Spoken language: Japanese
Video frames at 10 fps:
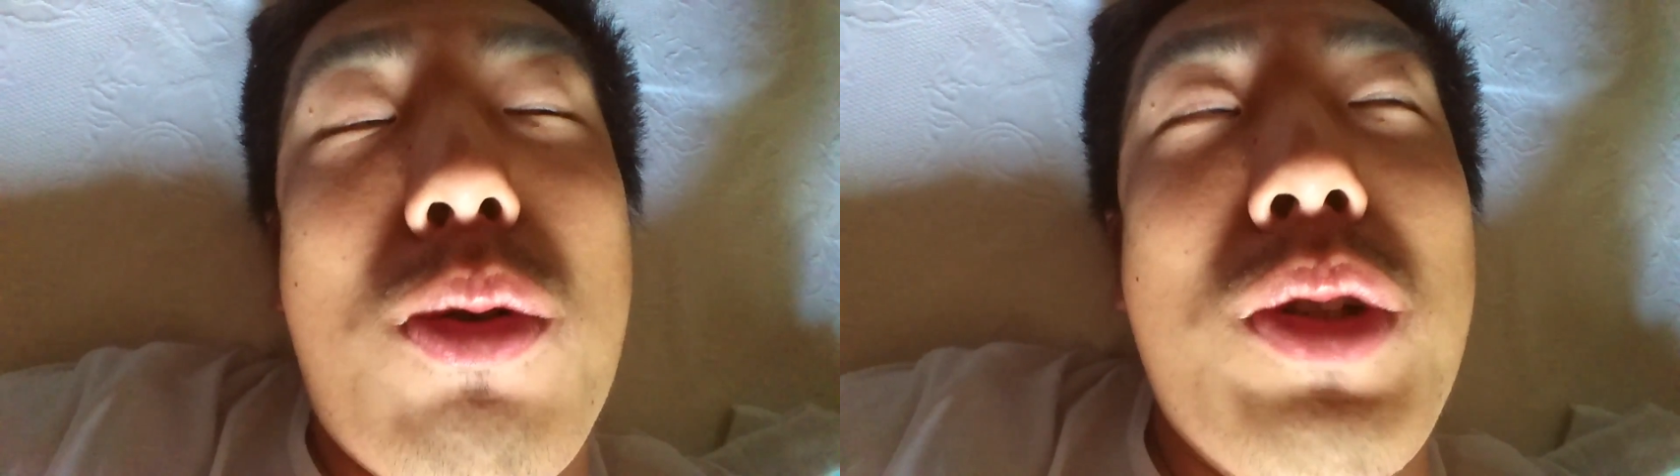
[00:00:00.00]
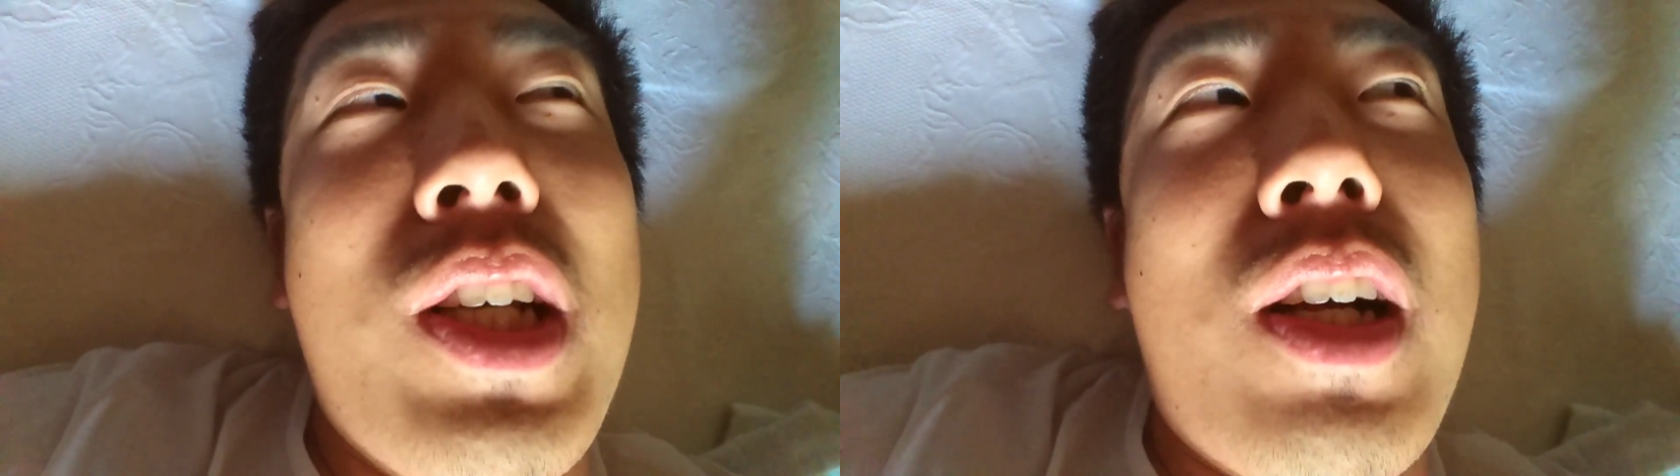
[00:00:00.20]

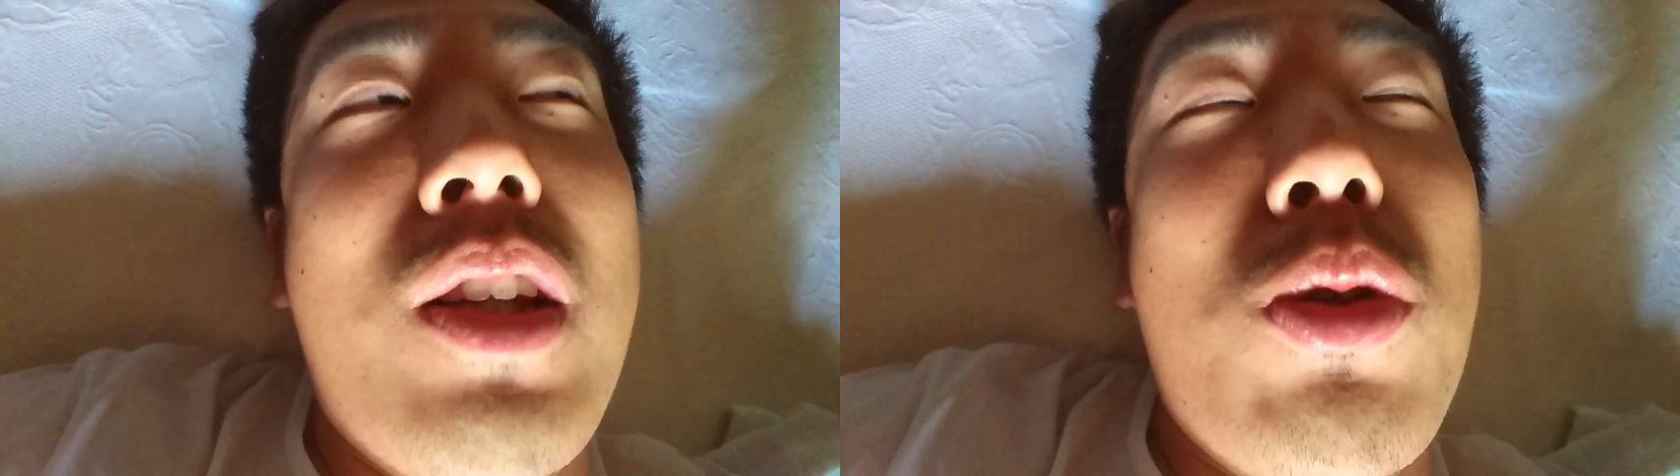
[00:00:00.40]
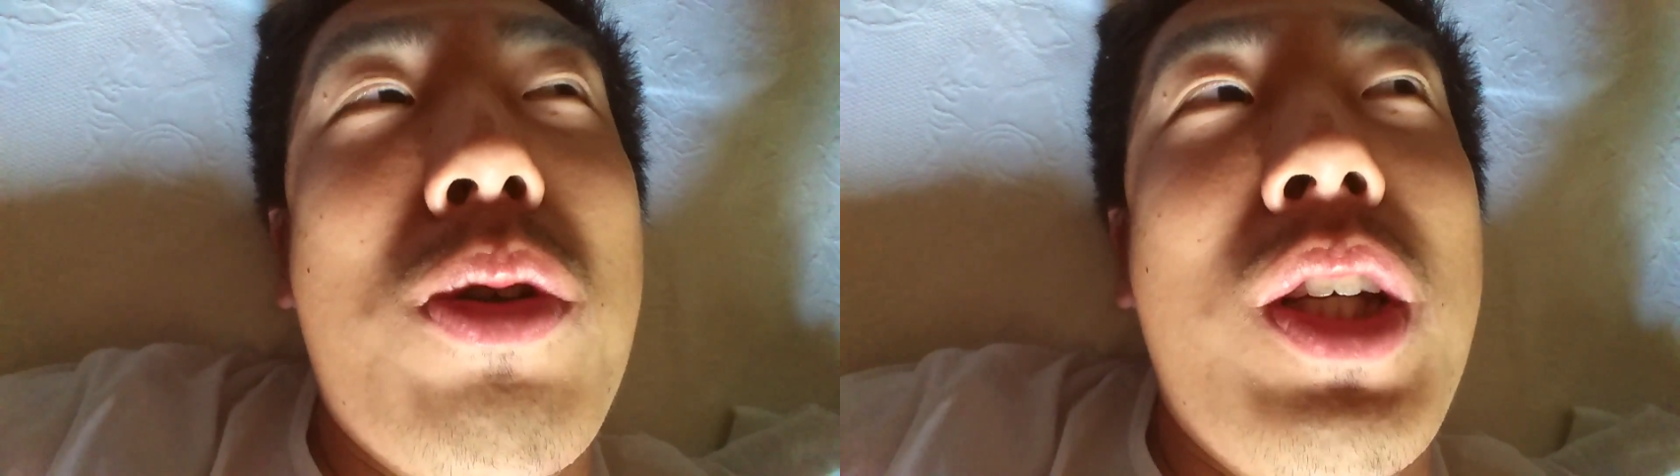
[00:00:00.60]
大
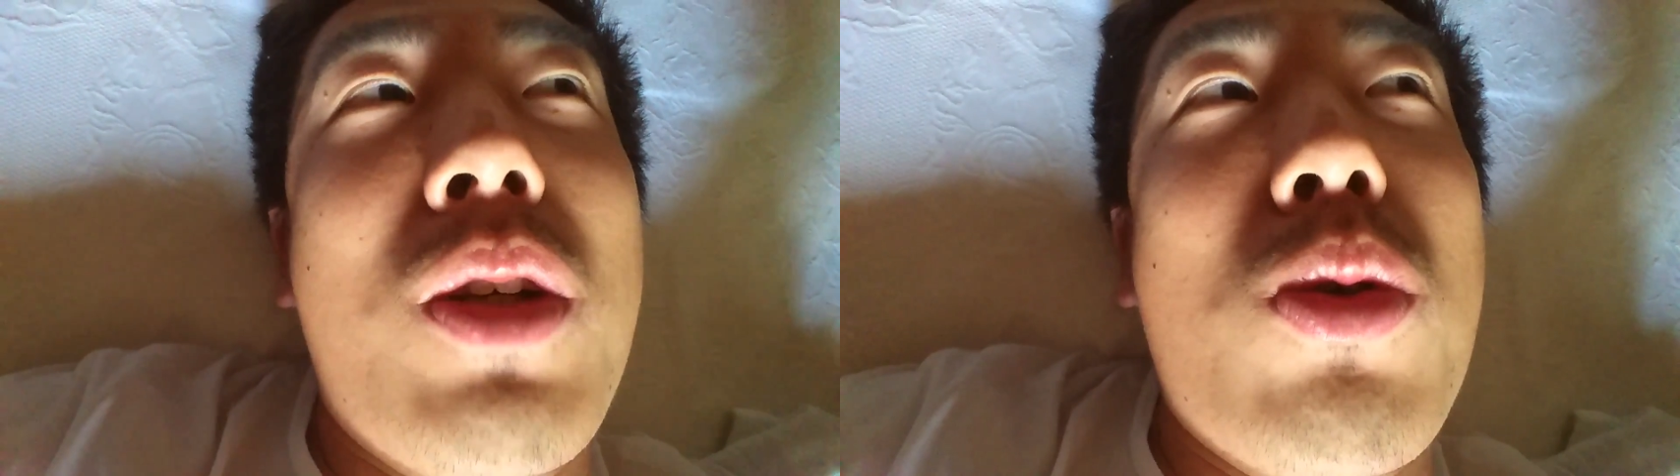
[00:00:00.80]
阪桐